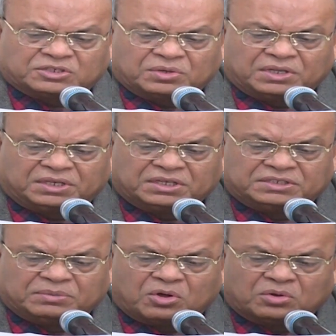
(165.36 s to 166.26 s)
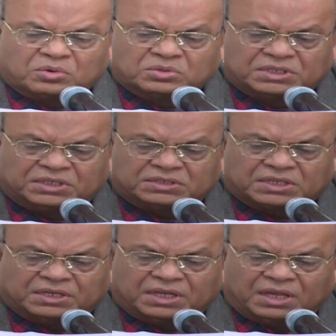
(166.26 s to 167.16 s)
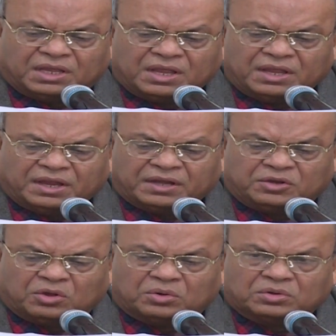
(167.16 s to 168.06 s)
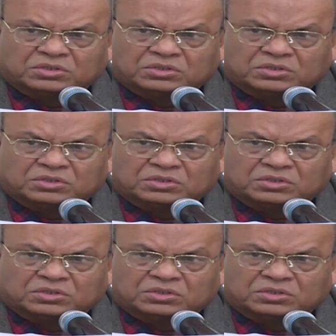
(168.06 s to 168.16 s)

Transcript: ফাতেমার বাবাকে প্রাণনাশের হুমকি দিয়ে তাকে বেতন দেওয়া হচ্ছে